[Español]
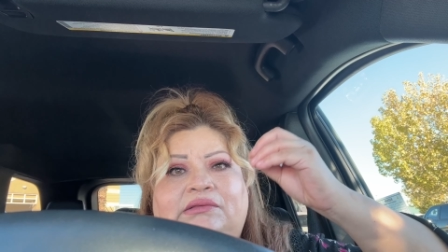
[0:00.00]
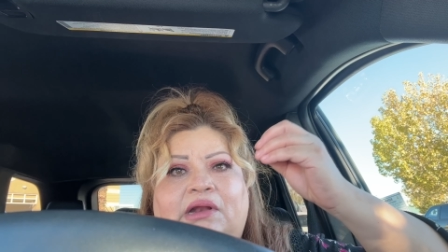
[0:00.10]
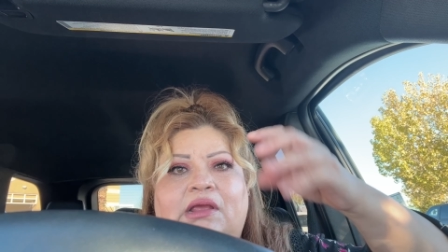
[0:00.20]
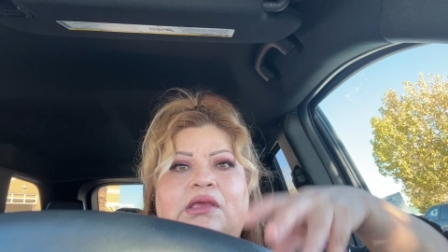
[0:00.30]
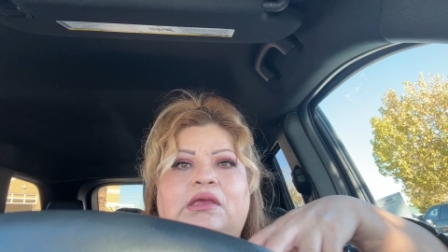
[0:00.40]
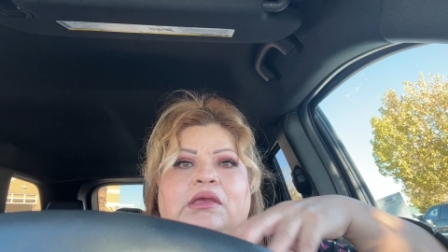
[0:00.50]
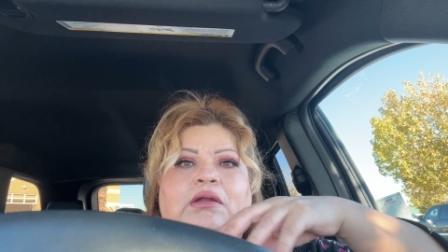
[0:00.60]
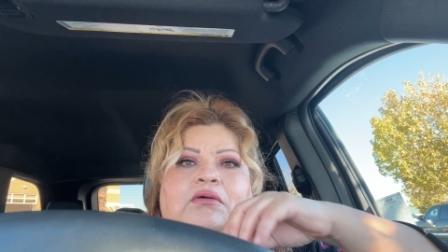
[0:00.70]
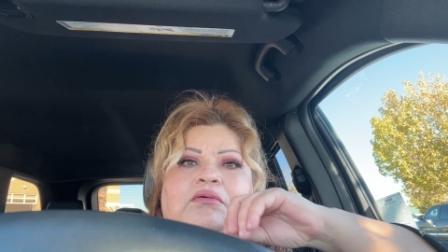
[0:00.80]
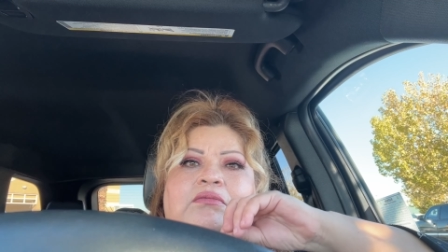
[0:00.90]

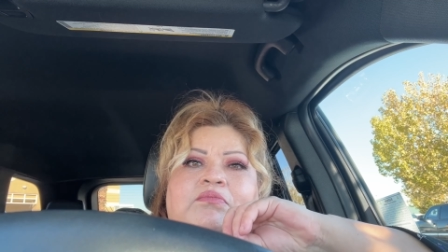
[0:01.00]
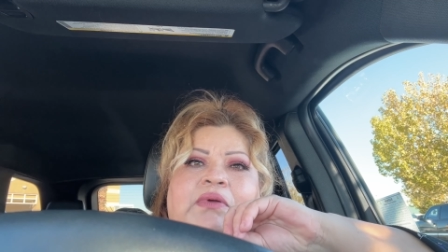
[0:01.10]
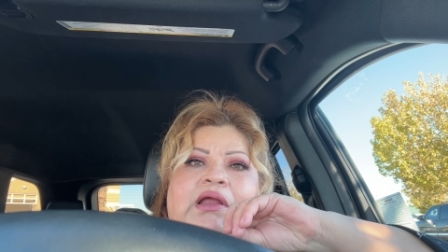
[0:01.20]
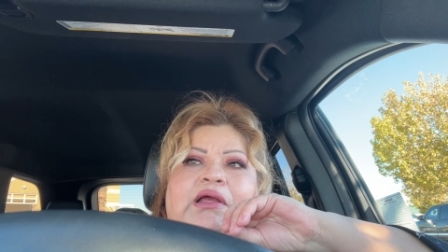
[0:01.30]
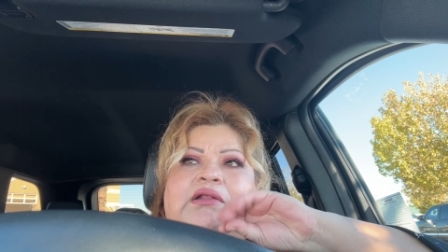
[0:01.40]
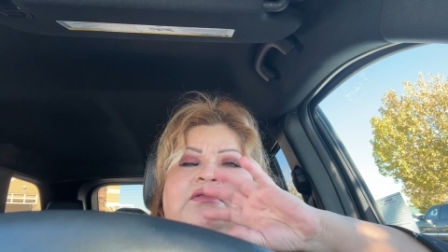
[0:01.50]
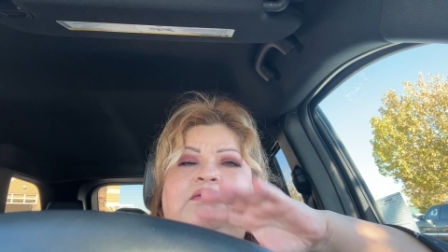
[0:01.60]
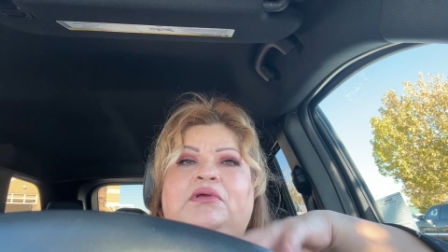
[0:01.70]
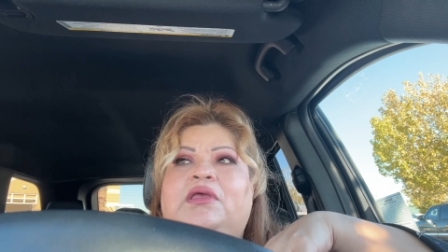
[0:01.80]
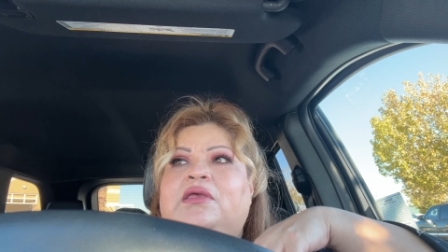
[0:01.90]
tranquilo, comprando,